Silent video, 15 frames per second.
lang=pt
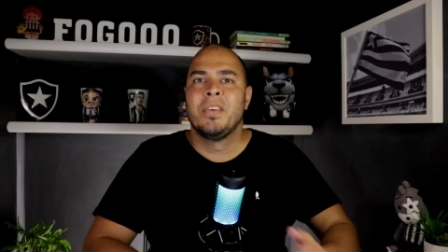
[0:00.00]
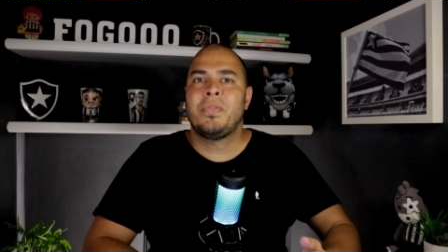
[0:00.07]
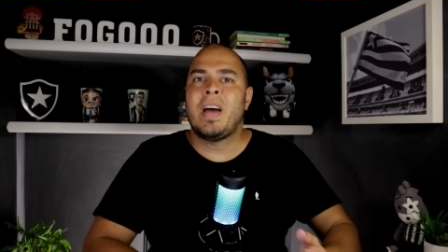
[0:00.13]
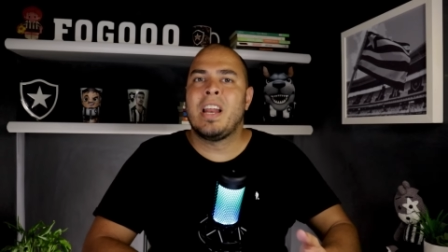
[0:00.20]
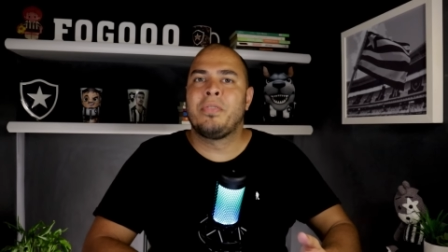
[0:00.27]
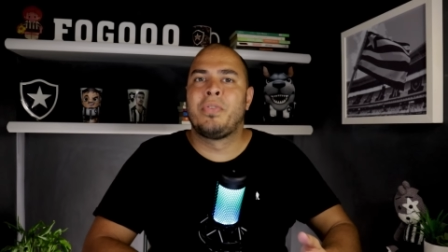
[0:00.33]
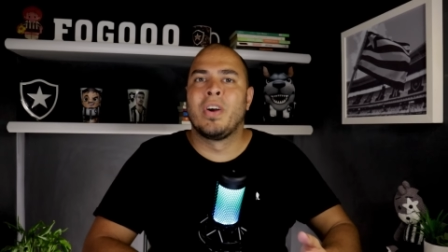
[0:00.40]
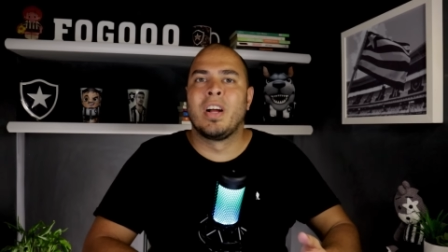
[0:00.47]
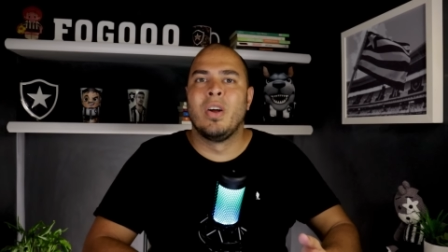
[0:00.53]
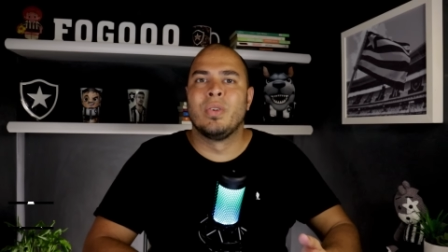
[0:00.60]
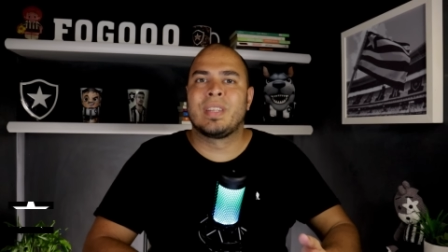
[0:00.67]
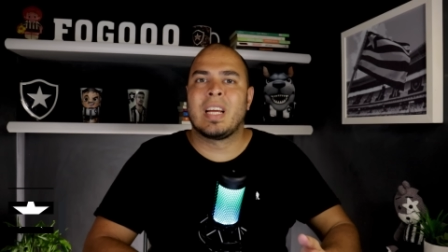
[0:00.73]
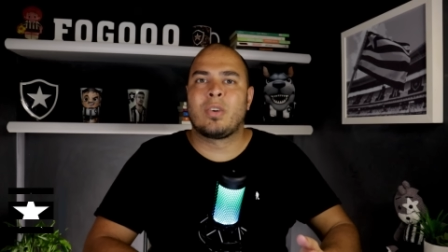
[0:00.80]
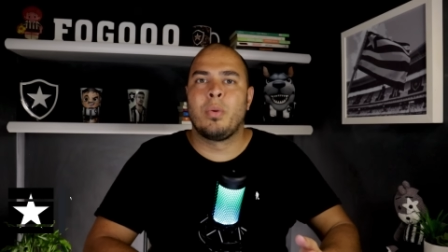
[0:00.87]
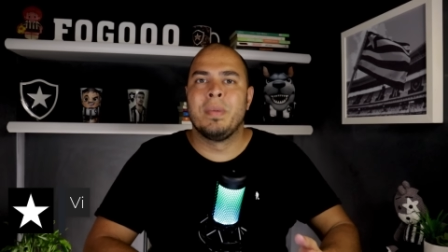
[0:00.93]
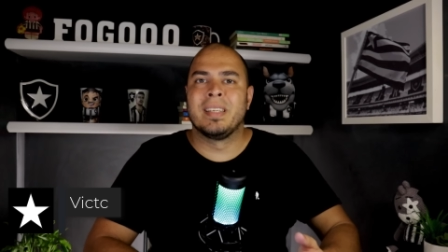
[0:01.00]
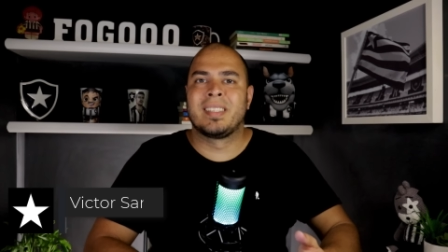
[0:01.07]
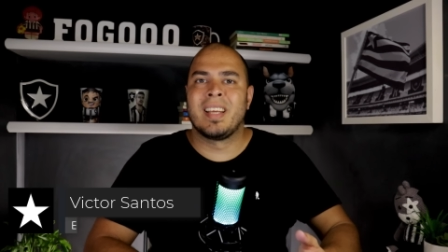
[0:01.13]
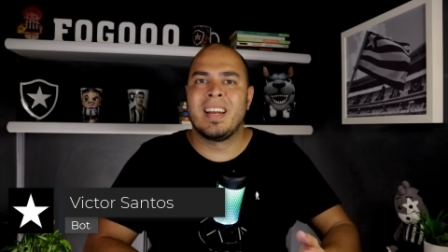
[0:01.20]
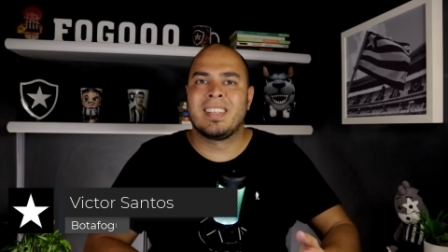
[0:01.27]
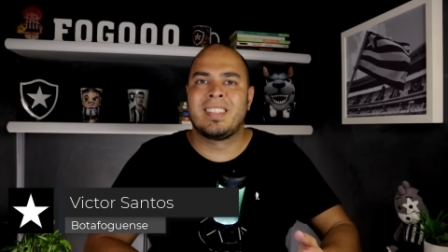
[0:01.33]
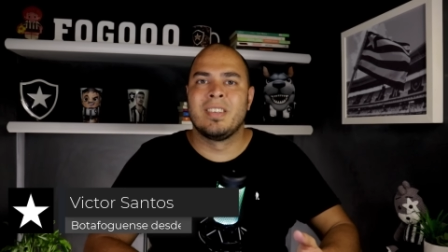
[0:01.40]
Fala Fogão, tá
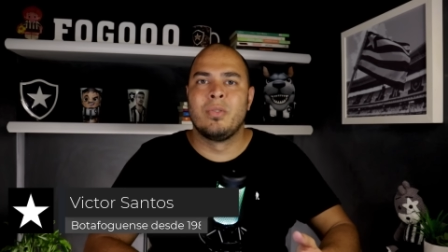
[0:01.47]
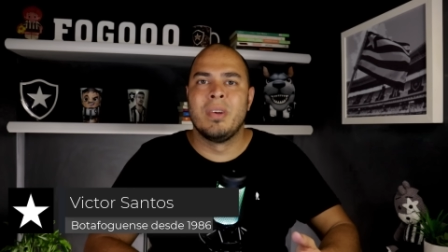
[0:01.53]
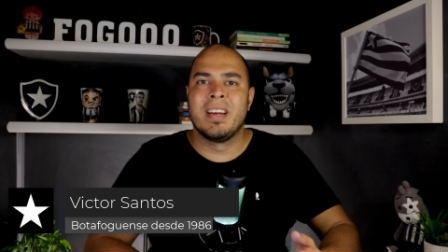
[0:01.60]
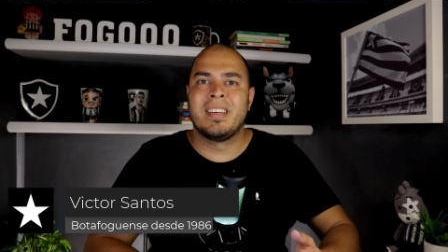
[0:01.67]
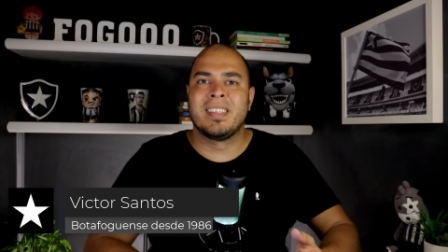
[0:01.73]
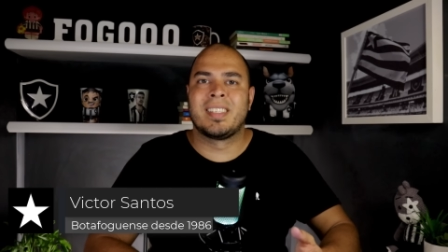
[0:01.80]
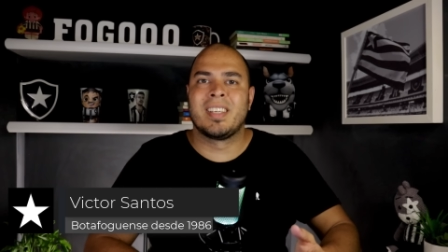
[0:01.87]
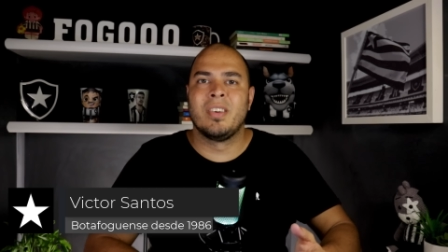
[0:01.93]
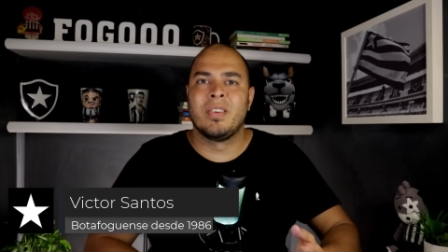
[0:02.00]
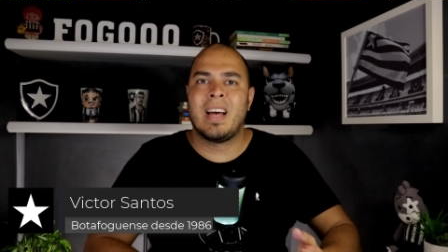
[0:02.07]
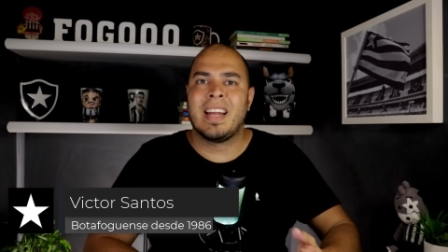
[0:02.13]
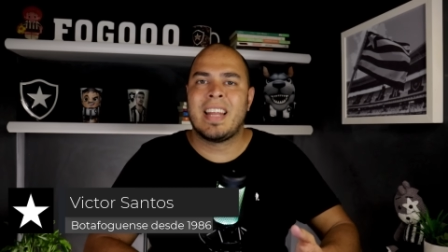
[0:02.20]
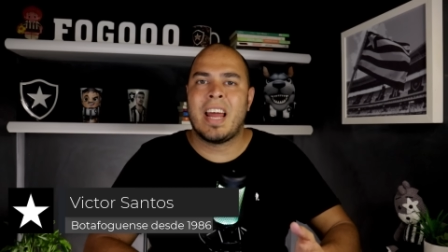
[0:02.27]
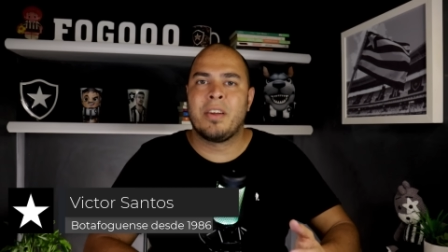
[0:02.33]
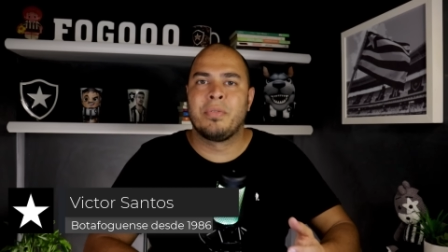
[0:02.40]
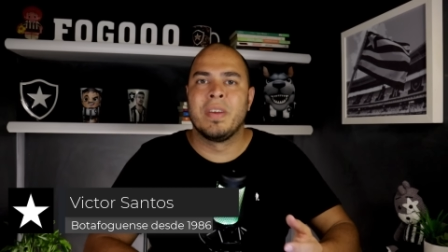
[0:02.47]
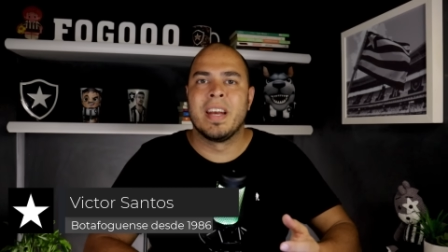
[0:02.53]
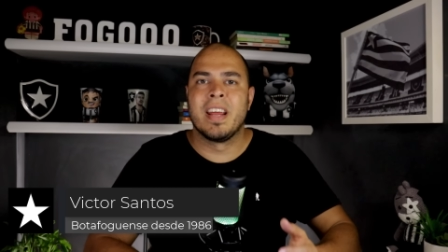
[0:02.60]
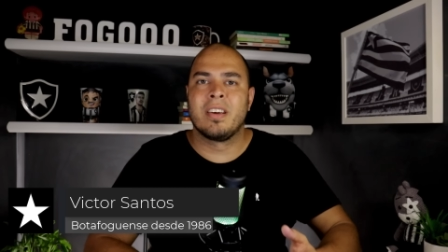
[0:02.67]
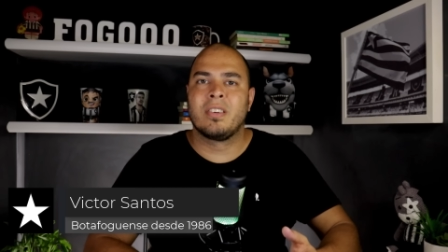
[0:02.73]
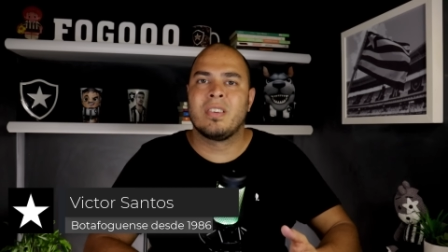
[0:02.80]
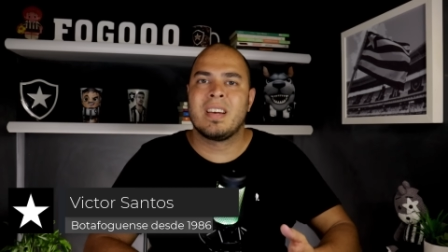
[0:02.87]
começando a segunda edição do Radar
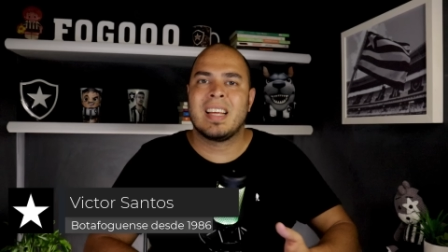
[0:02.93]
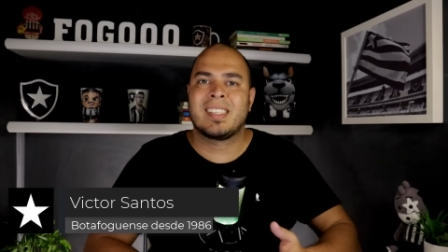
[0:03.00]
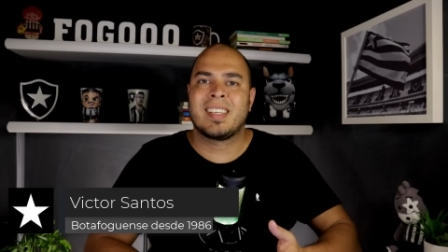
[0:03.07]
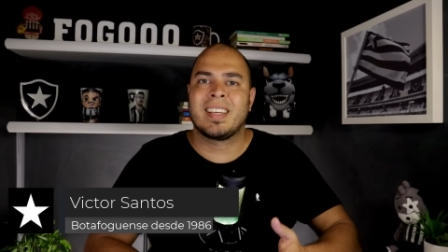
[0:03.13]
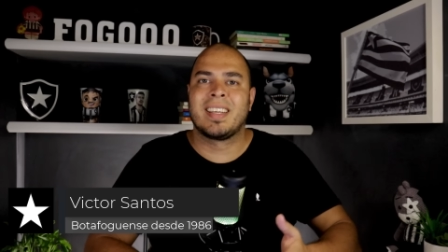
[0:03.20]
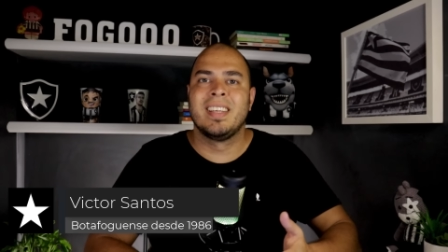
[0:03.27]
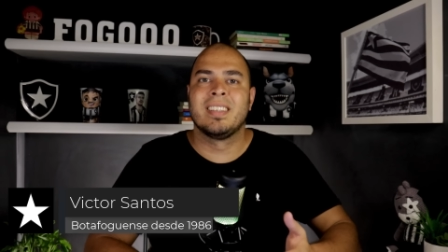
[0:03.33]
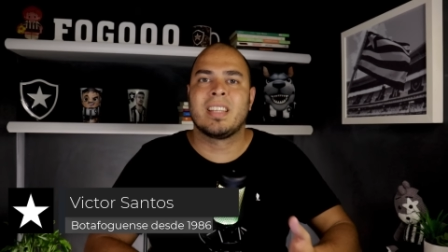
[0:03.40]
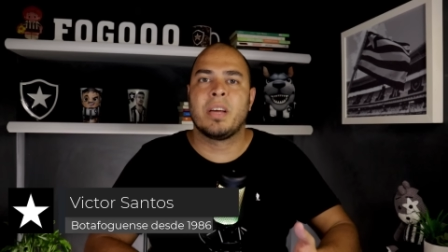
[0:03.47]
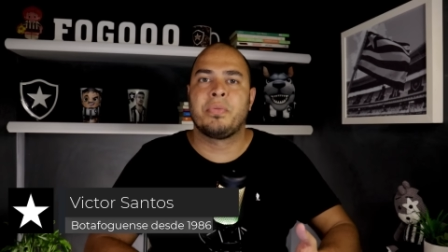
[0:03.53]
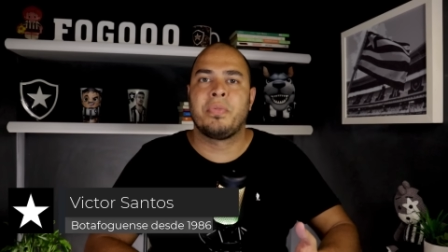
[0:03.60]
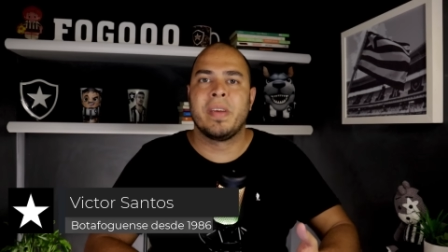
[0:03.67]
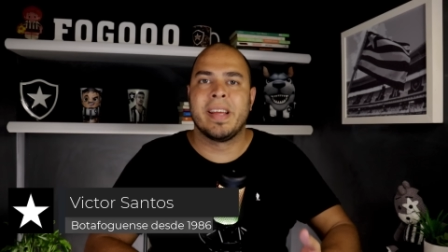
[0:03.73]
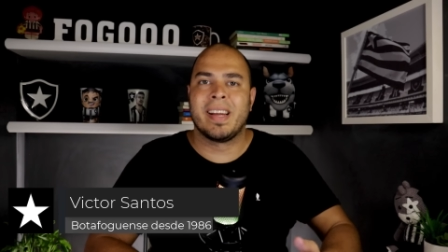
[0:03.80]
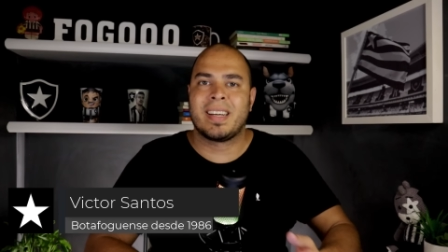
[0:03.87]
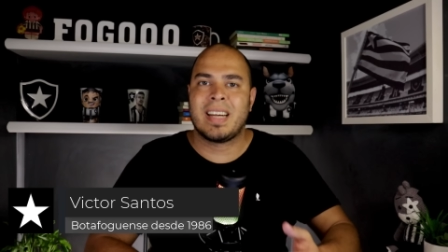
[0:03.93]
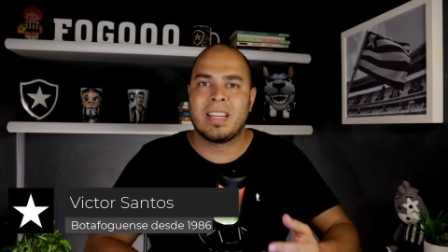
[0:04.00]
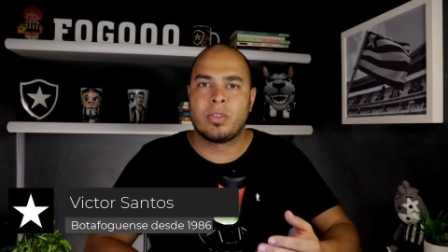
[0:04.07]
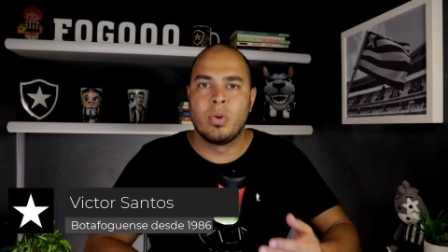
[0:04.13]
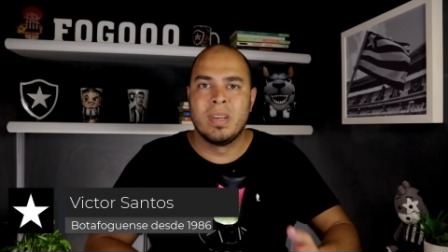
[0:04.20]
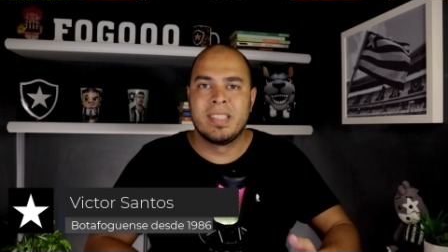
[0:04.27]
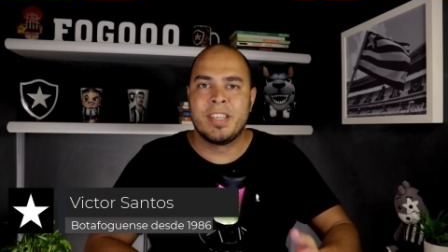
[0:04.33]
Alvinegro nessa quinta-feira,
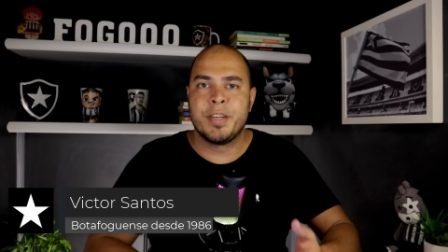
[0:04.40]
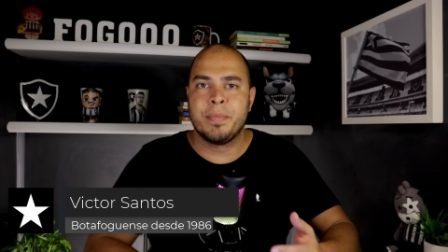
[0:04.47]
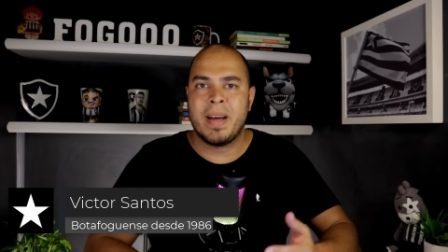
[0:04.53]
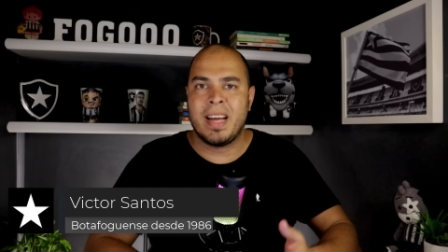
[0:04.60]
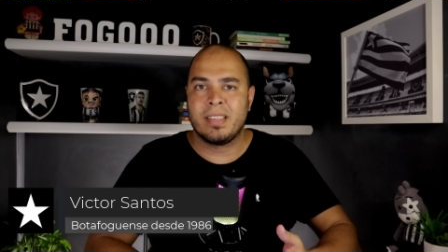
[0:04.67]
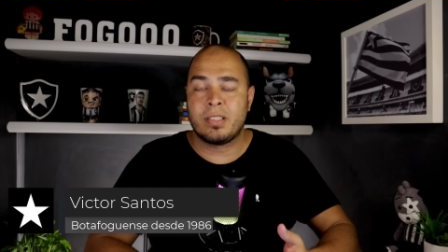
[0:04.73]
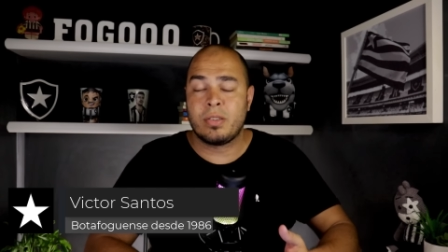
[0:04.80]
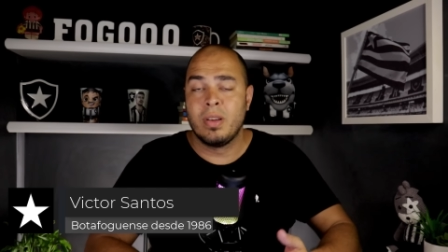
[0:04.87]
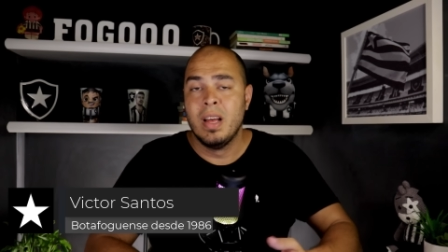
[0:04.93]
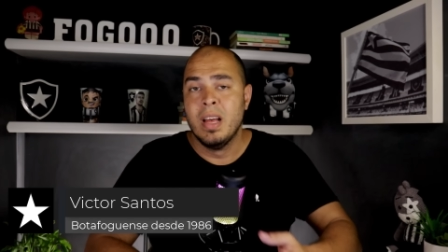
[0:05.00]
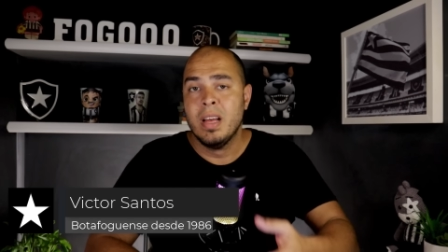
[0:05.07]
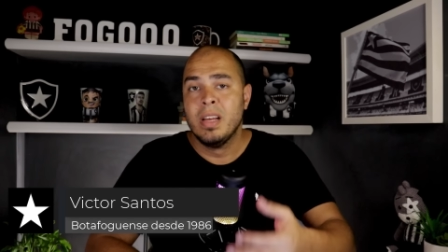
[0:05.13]
14 de março.